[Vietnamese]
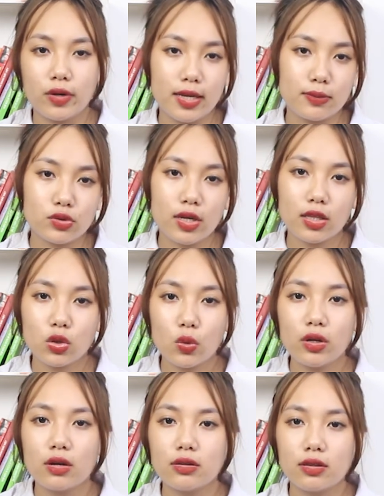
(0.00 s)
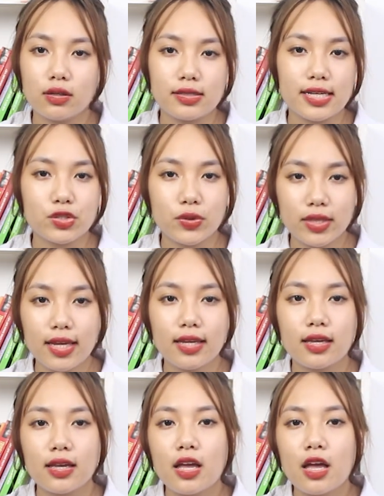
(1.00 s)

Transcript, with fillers: và kiểm soát tốt hơn thời gian xuất tinh.